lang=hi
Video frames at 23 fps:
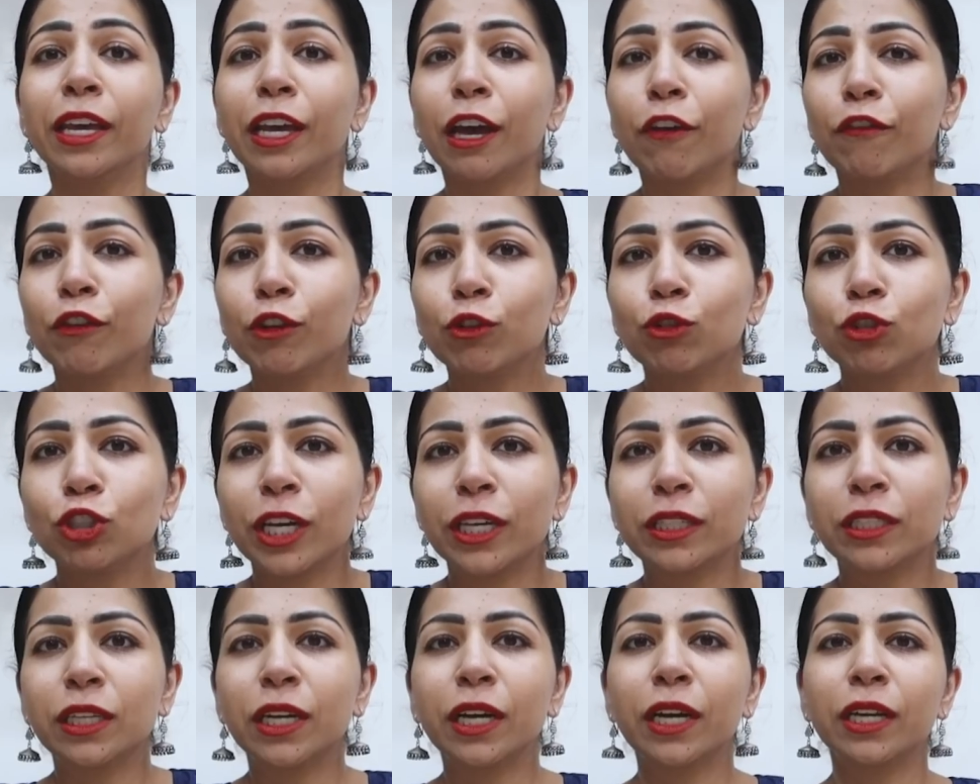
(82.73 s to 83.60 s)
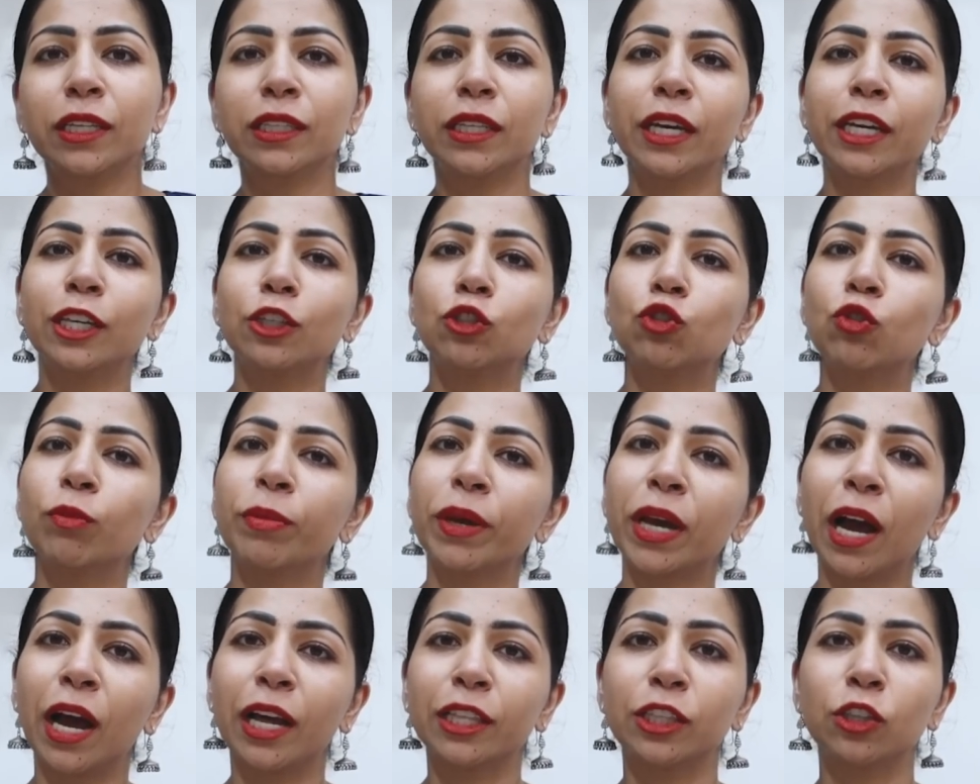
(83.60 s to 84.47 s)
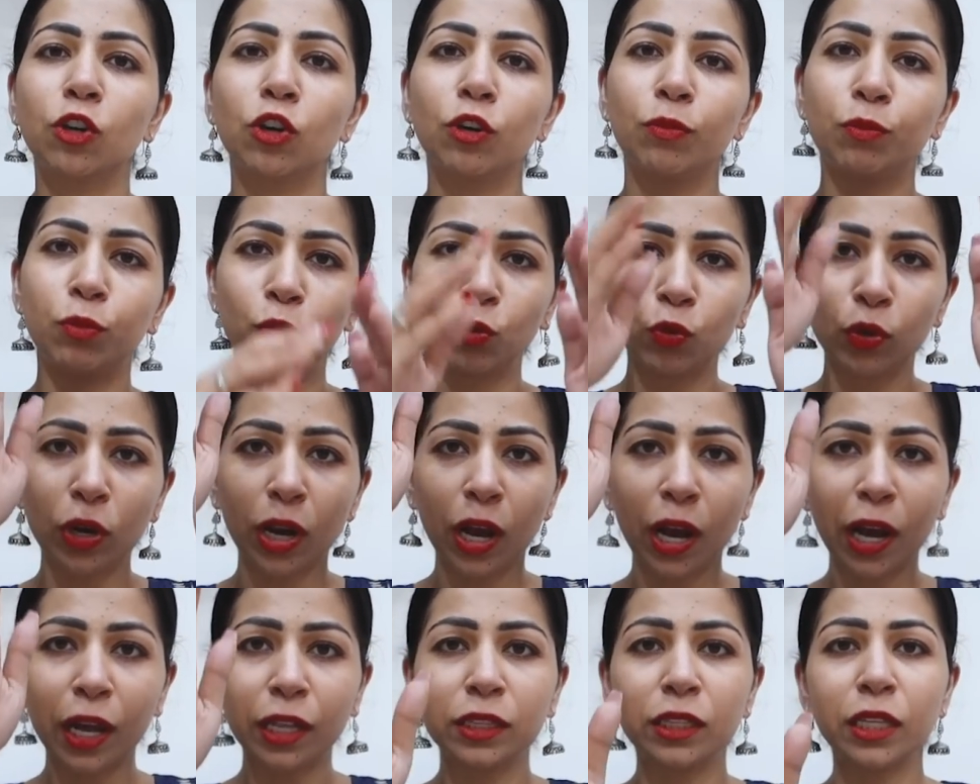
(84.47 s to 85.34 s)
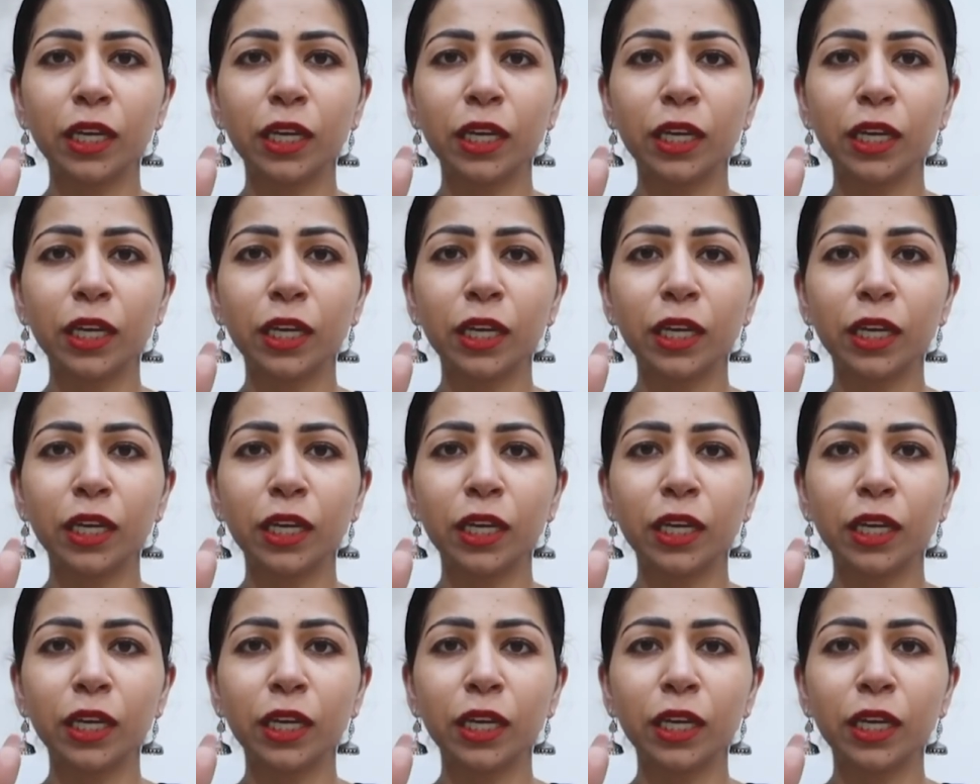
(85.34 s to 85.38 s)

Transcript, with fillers: या फिर कुछ ऐसा करते हैं कि सुबह खाते हैं और पूरा